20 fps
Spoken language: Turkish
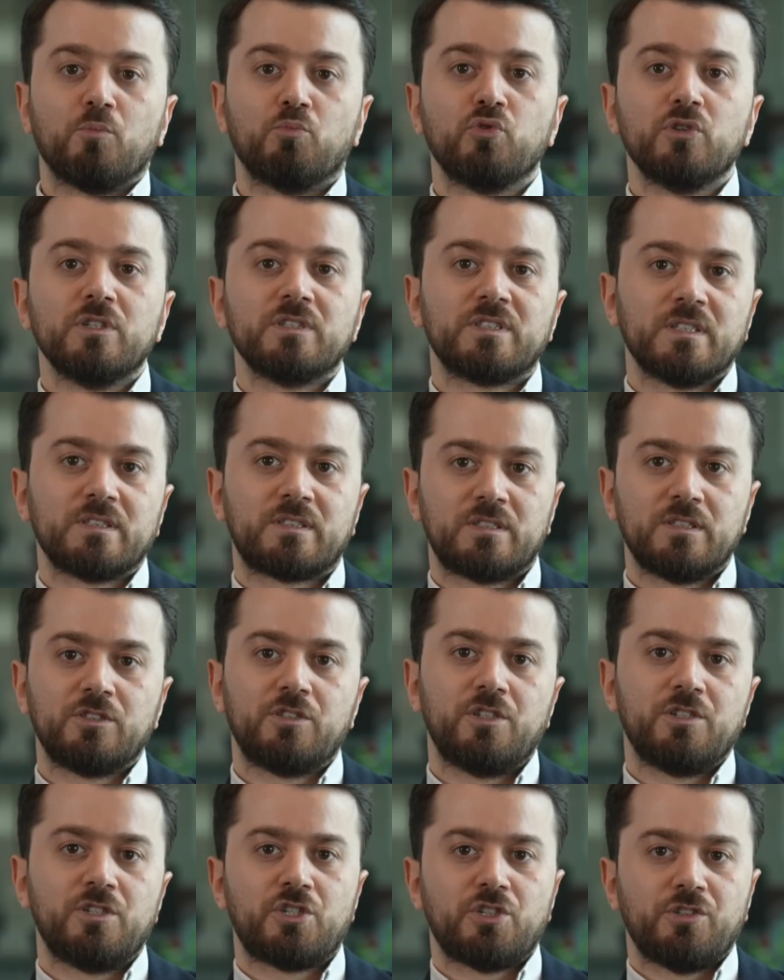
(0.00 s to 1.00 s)
Bu izinsiz
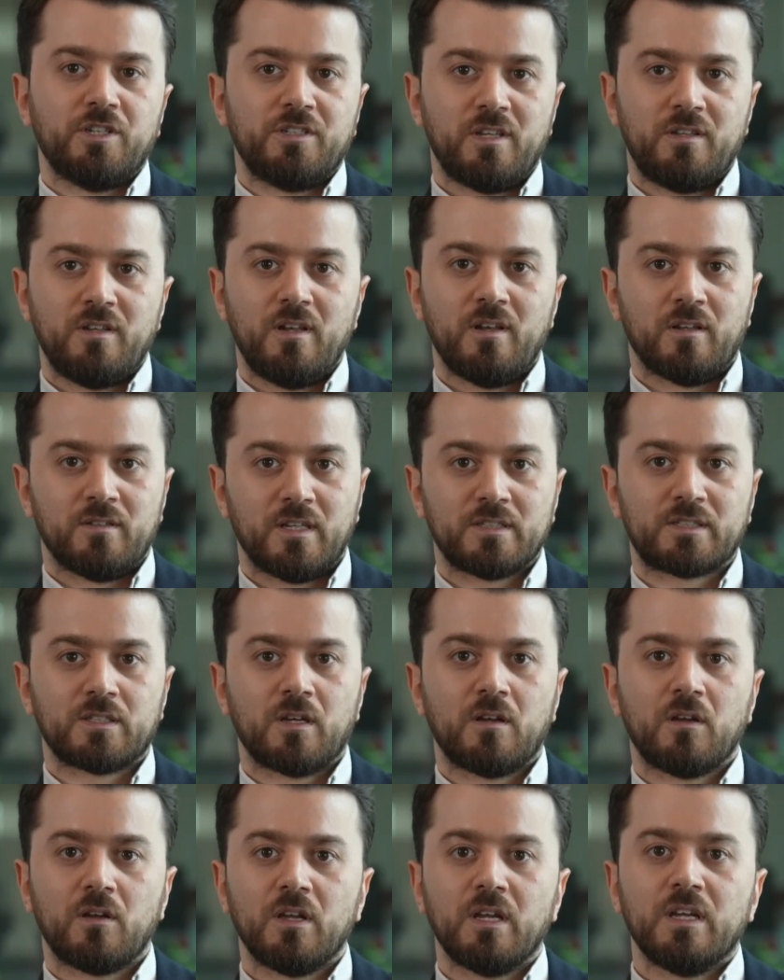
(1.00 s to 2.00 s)
giriş nedeniyle
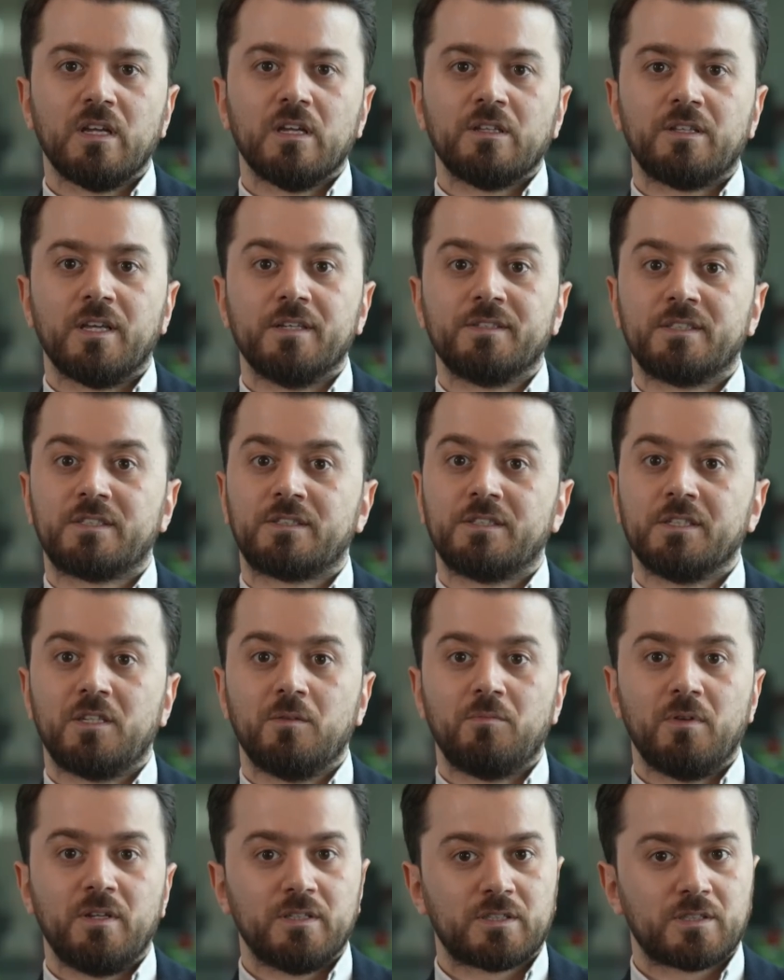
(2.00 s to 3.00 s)
NASA
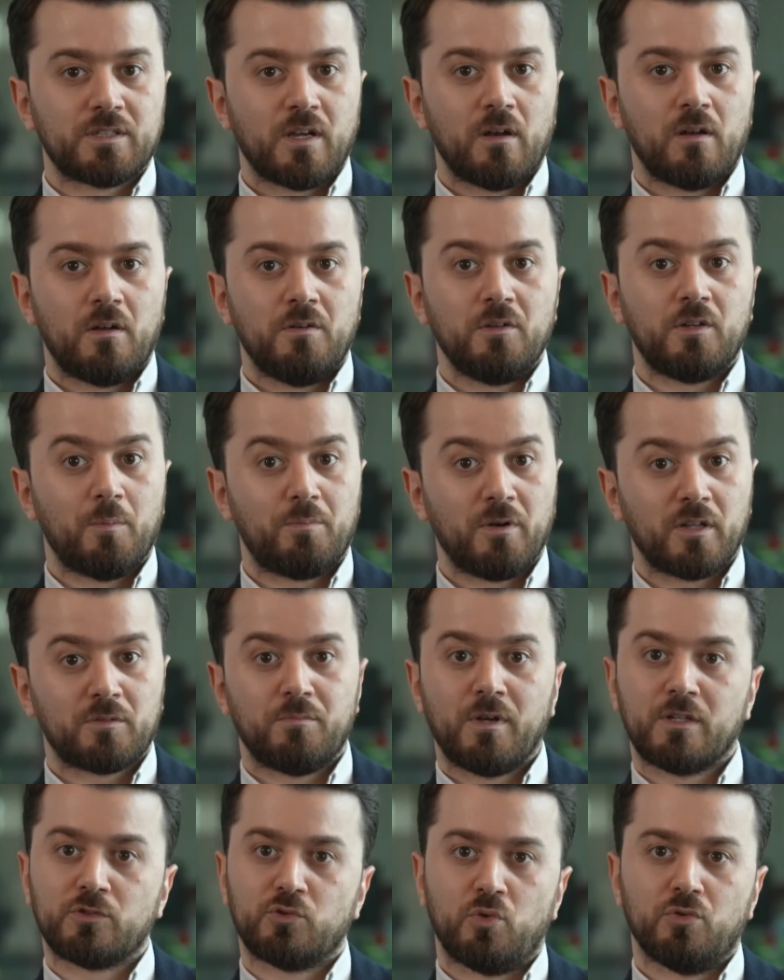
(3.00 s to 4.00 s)
tesisteki bilgisayarlarını
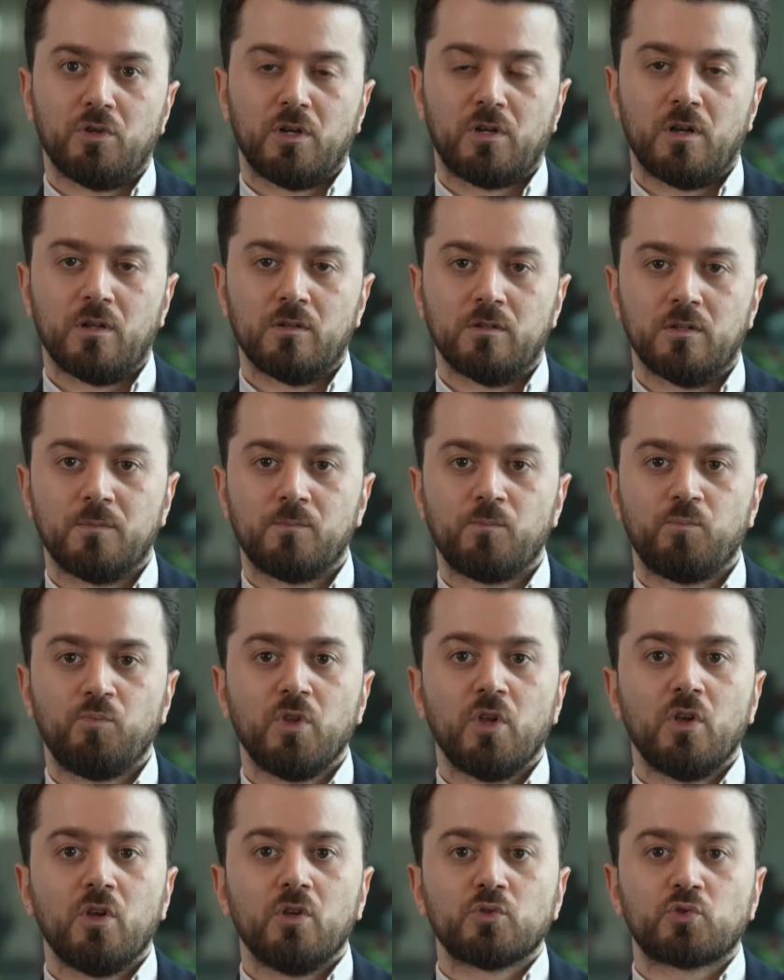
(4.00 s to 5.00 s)
kapatmak zorunda kaldı.
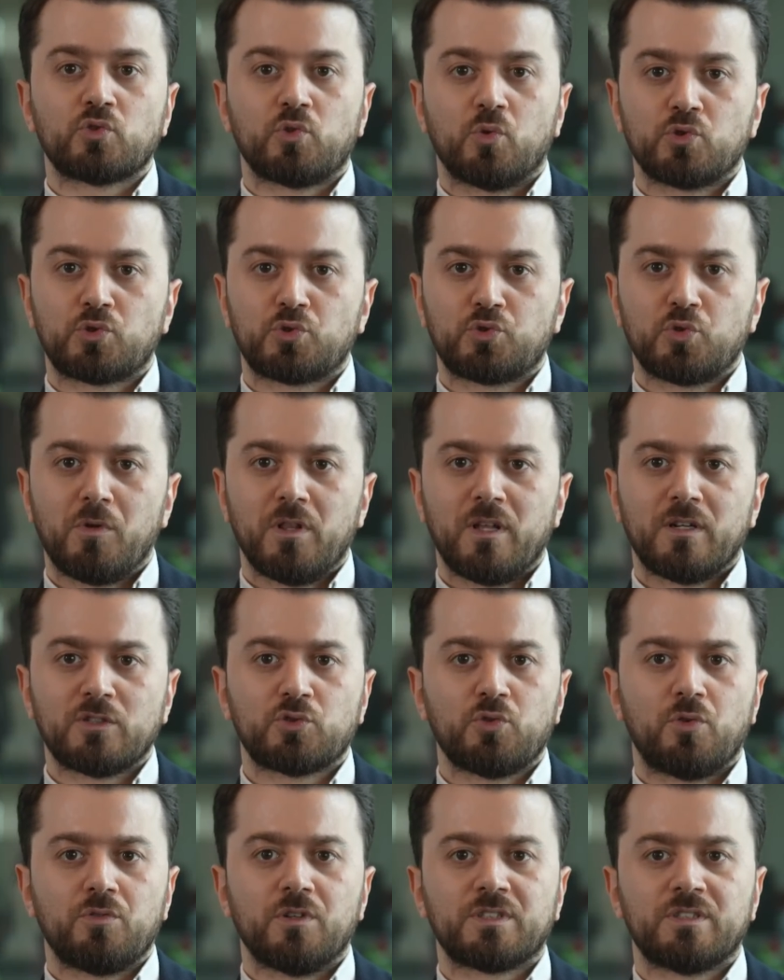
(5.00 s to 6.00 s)
Soruşturmalar
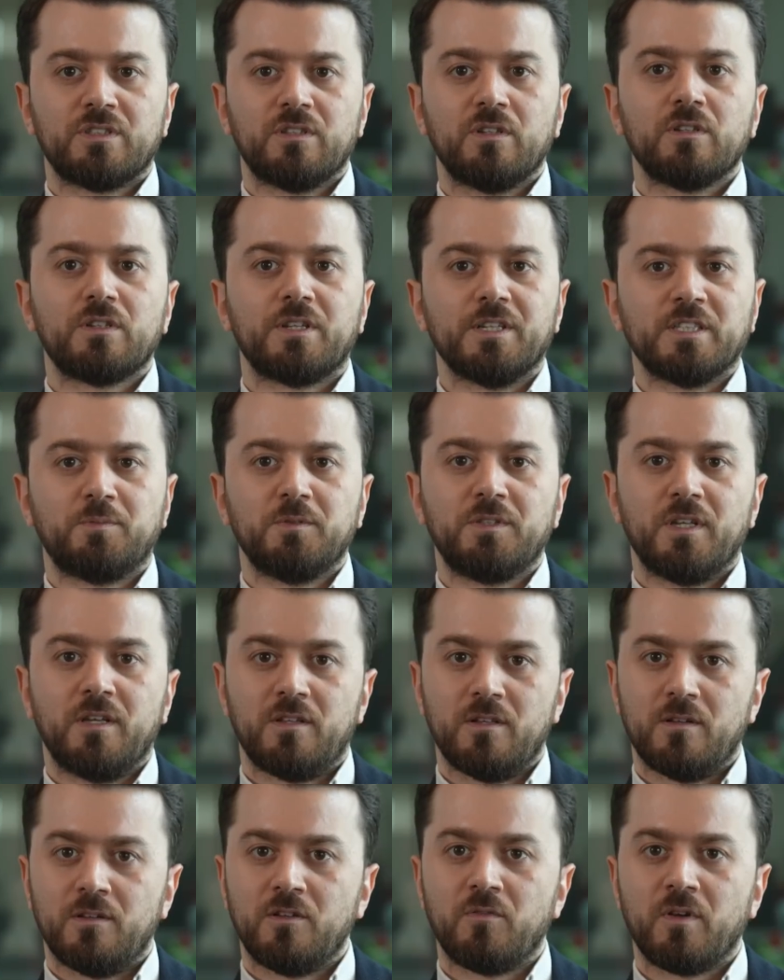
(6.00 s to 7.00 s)
sonrası tespit
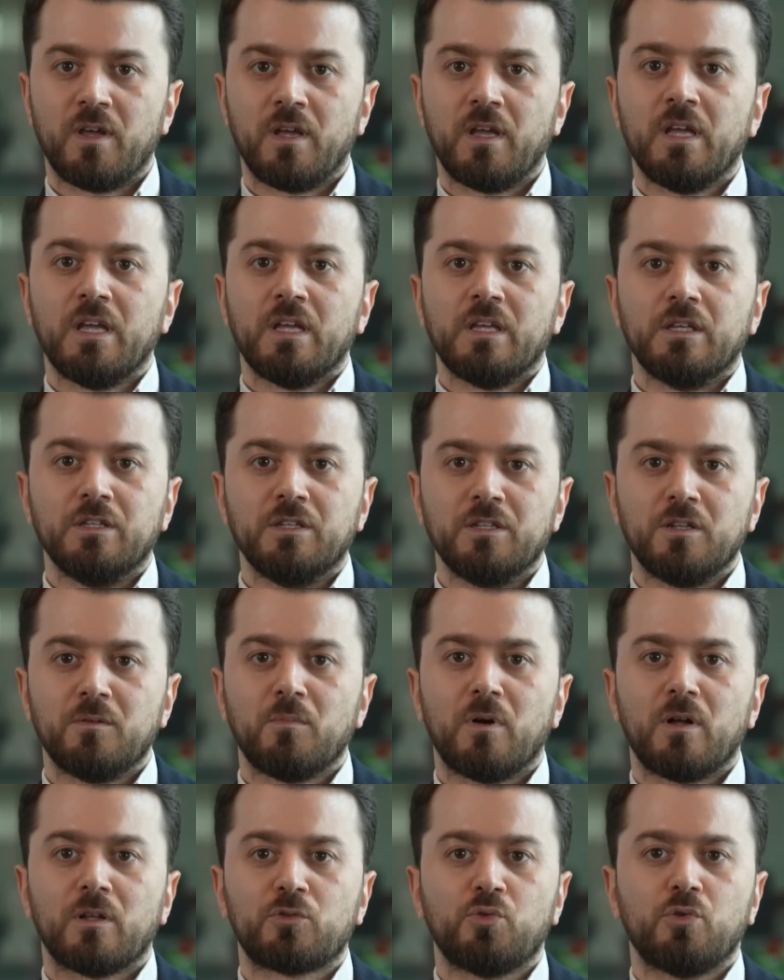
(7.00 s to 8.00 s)
edildi ve
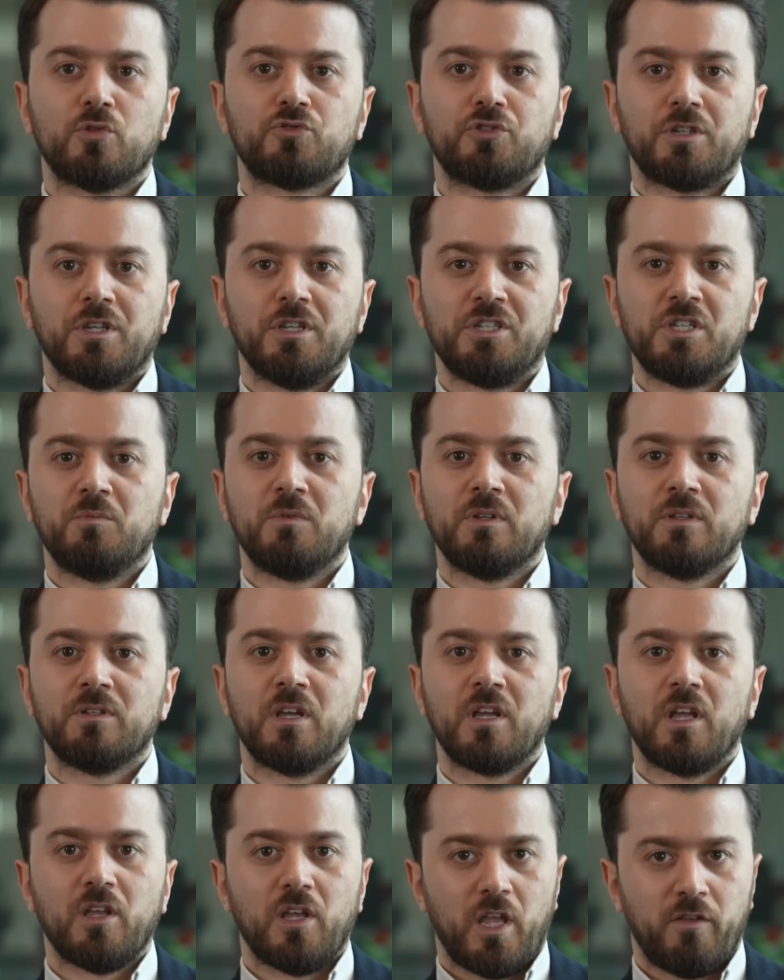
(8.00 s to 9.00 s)
26 Ocak
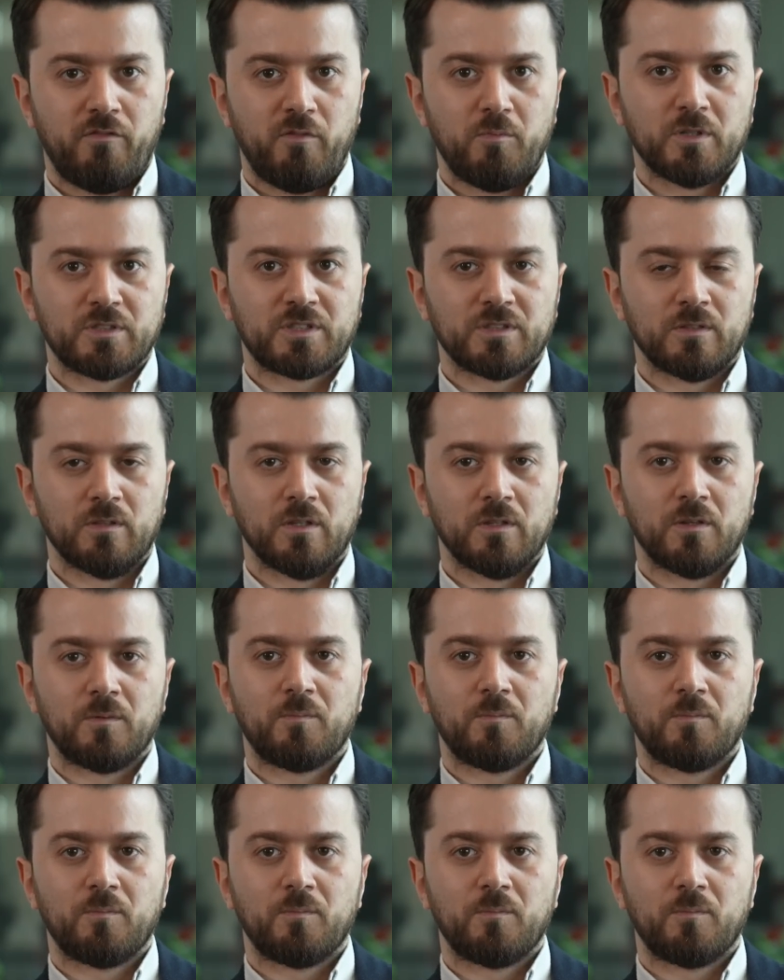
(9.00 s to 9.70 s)
2000'de evi basıldı.